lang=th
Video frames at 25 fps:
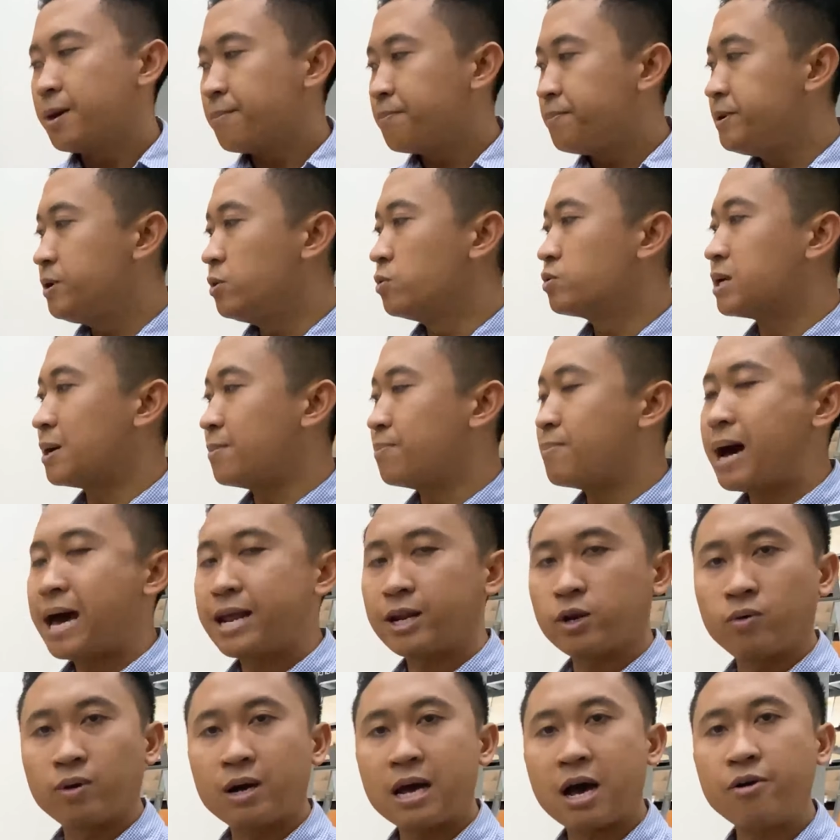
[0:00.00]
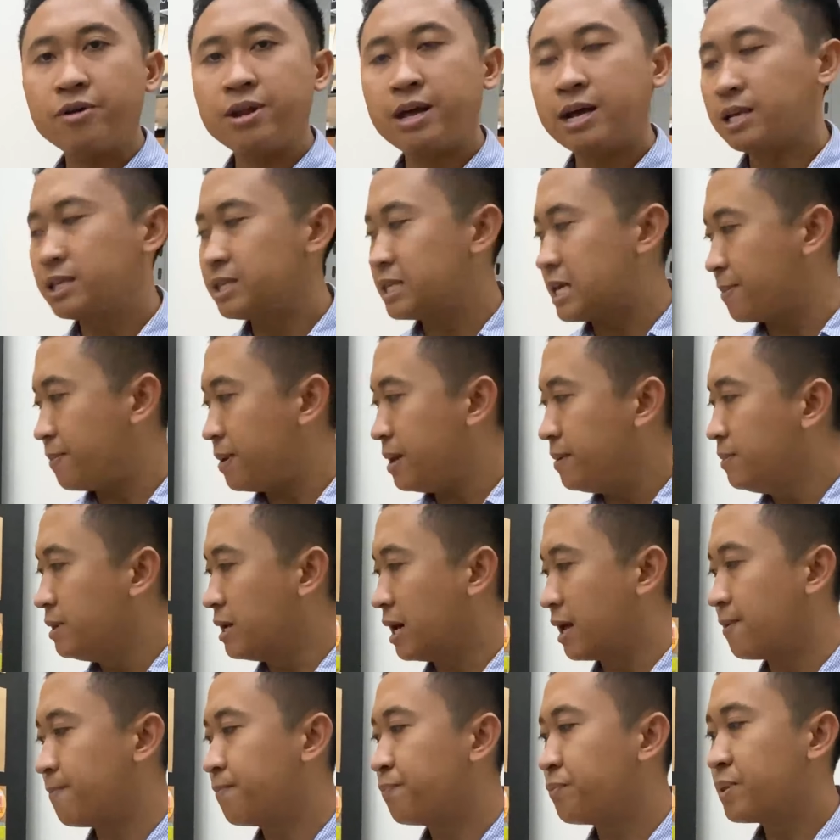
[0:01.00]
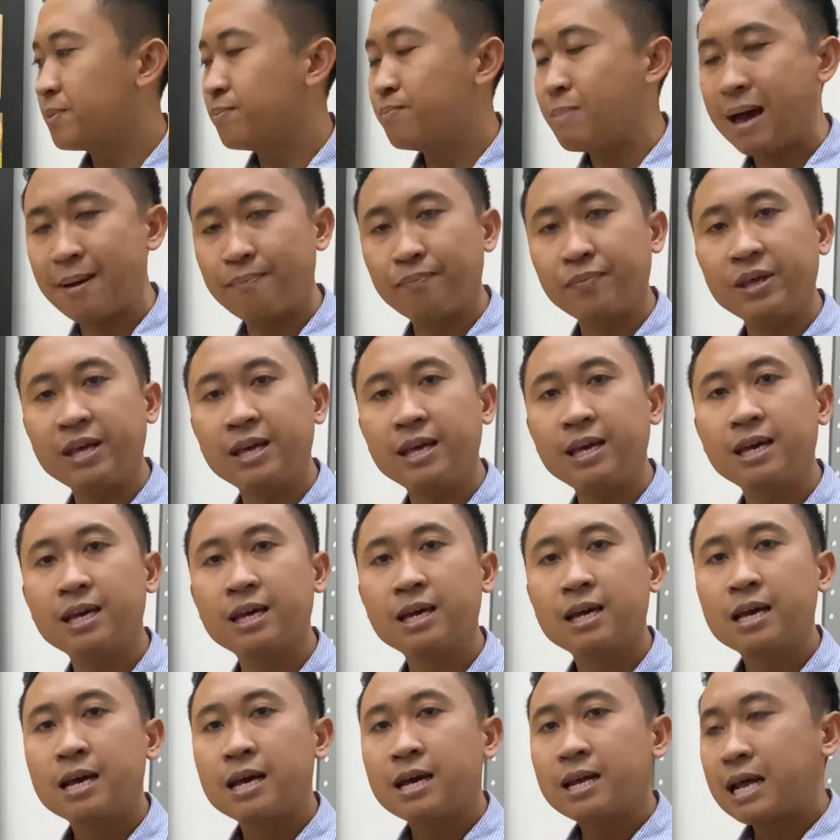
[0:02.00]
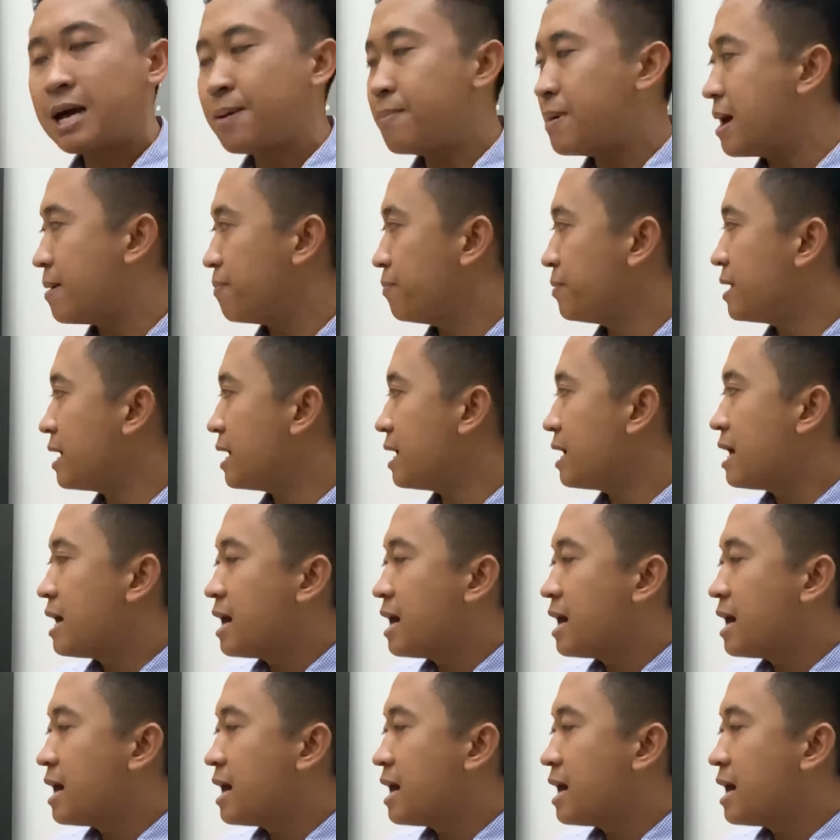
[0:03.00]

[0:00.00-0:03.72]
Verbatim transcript: ผิวสัมผัสของเขาเนี่ยจะไม่เหมือนแบบนี้ ถ้าแบบนี้